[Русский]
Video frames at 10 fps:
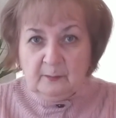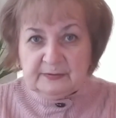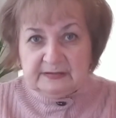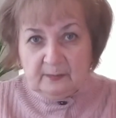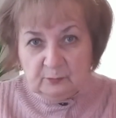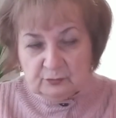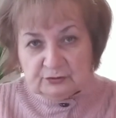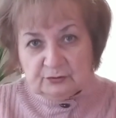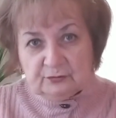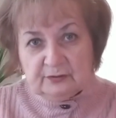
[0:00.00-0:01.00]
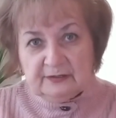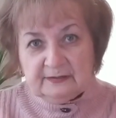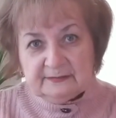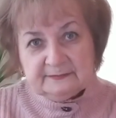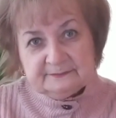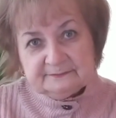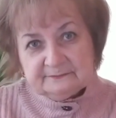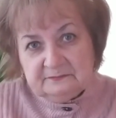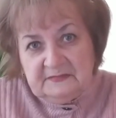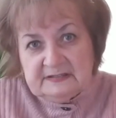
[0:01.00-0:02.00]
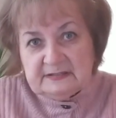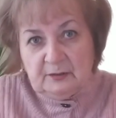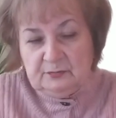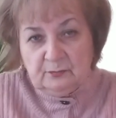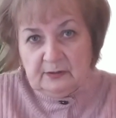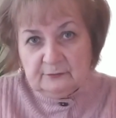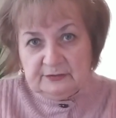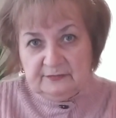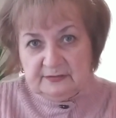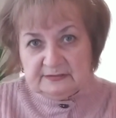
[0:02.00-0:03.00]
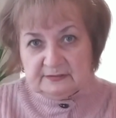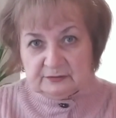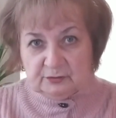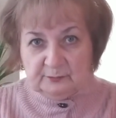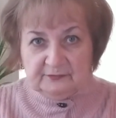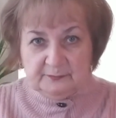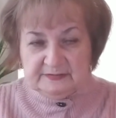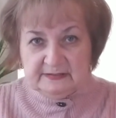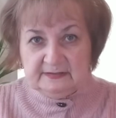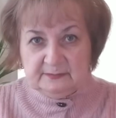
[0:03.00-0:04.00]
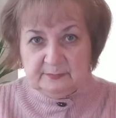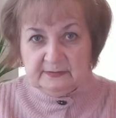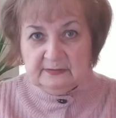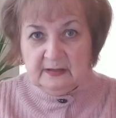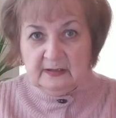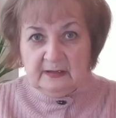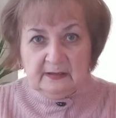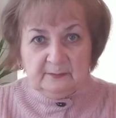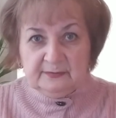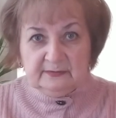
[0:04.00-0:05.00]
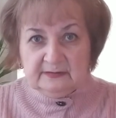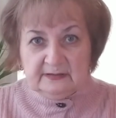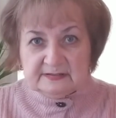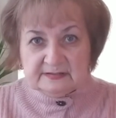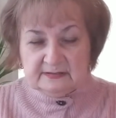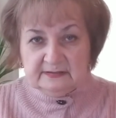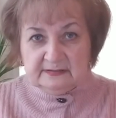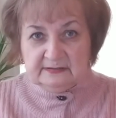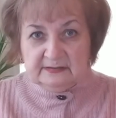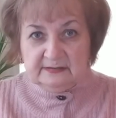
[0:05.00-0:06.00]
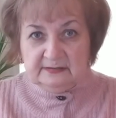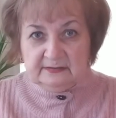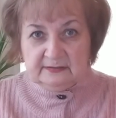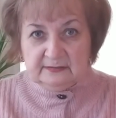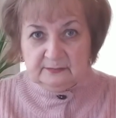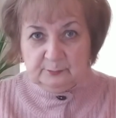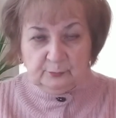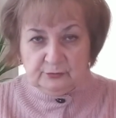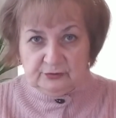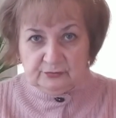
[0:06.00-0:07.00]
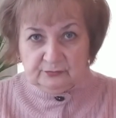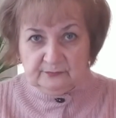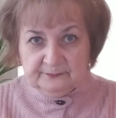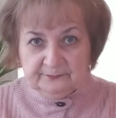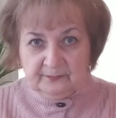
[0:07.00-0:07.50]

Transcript: Потому что, не знаю, ни у кого не видела, чтобы в описании был, была ссылка на их э, почту.